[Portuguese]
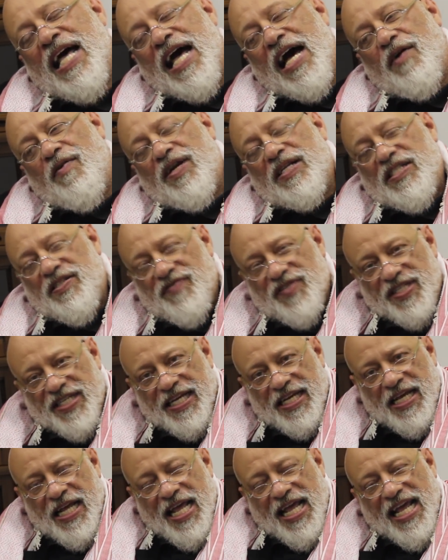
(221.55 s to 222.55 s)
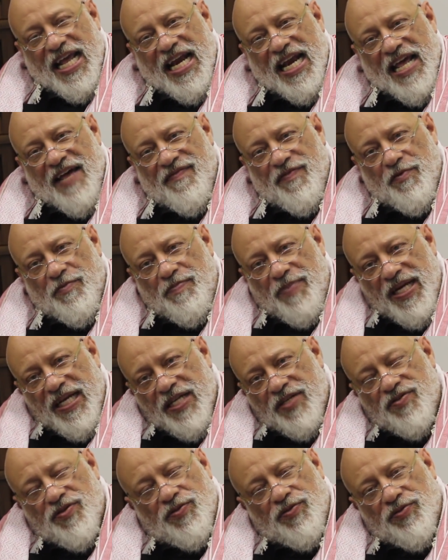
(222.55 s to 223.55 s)
Agora, se você eleva o
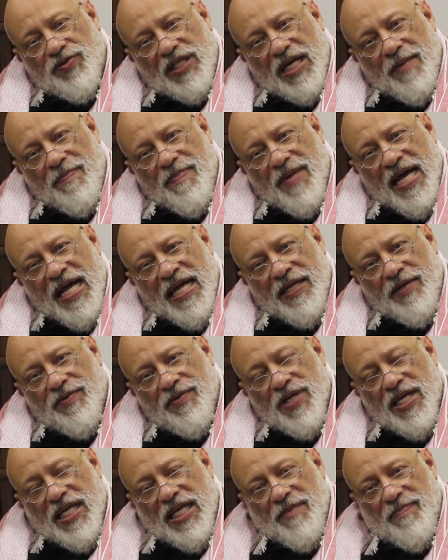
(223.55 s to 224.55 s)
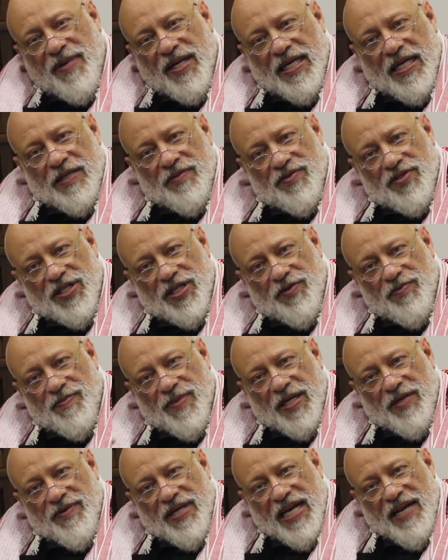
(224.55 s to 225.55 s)
preço do trabalho empregando o ser
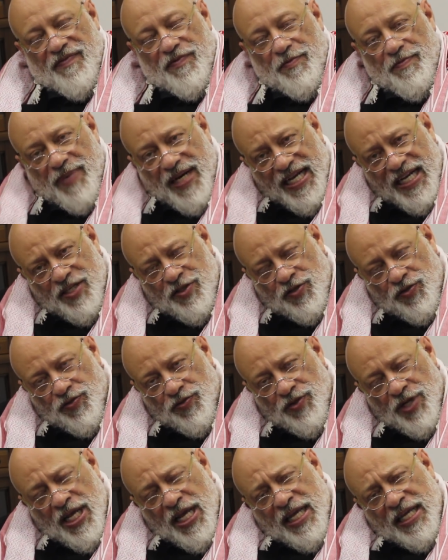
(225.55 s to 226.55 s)
humano e eleva o preço, o